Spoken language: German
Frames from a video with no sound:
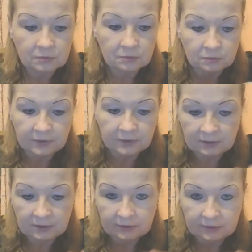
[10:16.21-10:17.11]
Und wenn
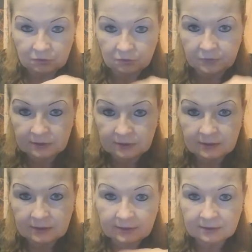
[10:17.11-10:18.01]
hier was Knubbeliges,
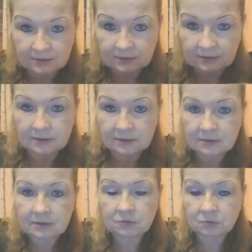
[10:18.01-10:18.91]
Hartes drin ist,
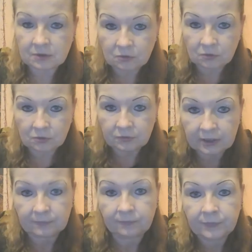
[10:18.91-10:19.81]
da tut dem Hund weh.